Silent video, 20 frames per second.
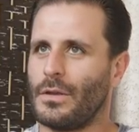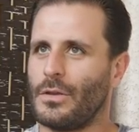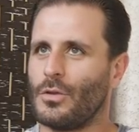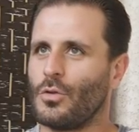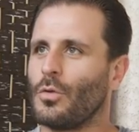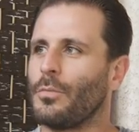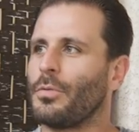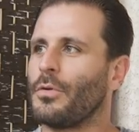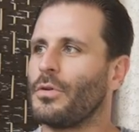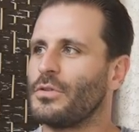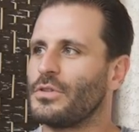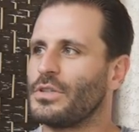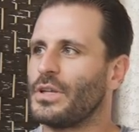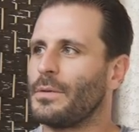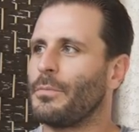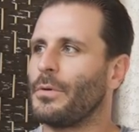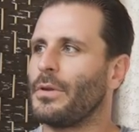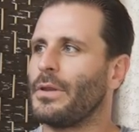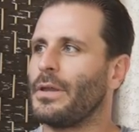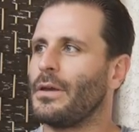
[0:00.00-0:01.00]
et de comprendre le
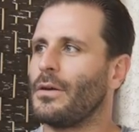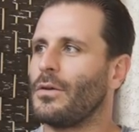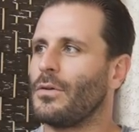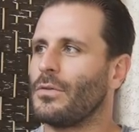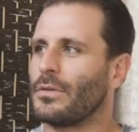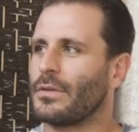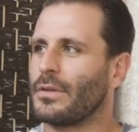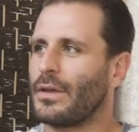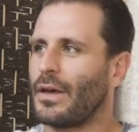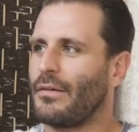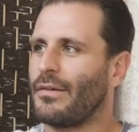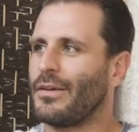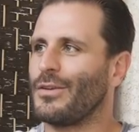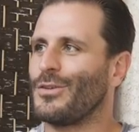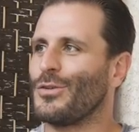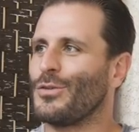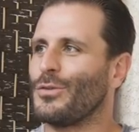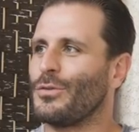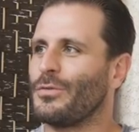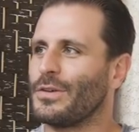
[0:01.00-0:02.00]
japonais en
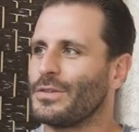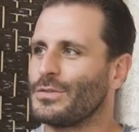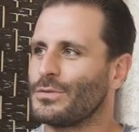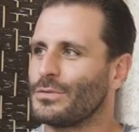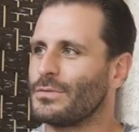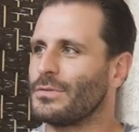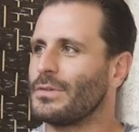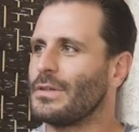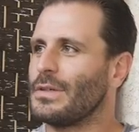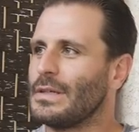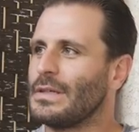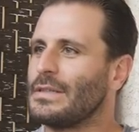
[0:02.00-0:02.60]
travaillant de façon